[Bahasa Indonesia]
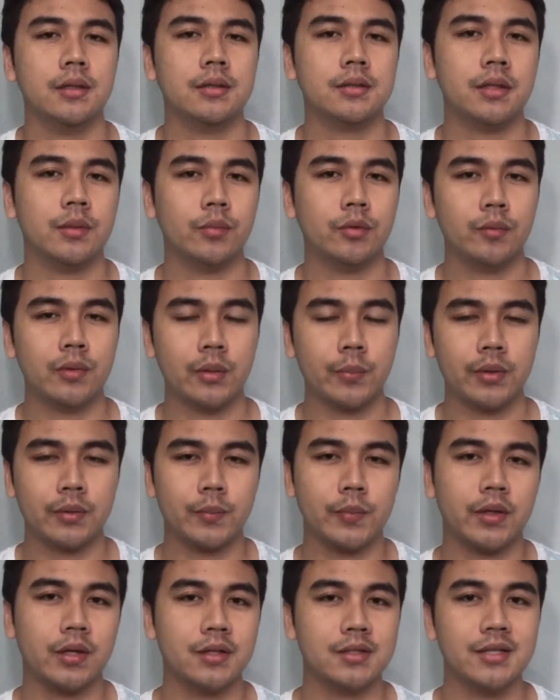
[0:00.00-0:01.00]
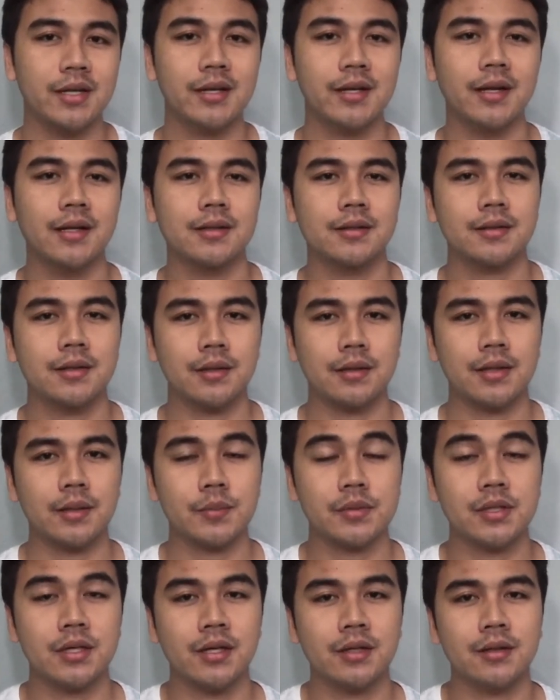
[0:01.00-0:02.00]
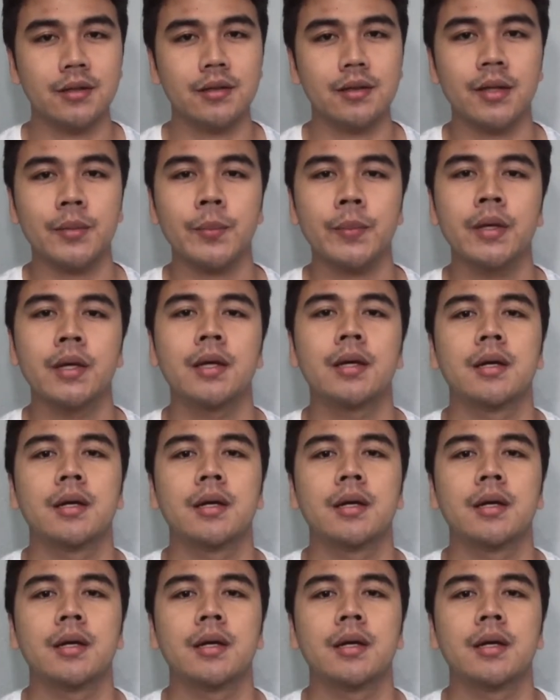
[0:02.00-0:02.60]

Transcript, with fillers: saya belum dapat pekerjaan yang tetap sangat tetap.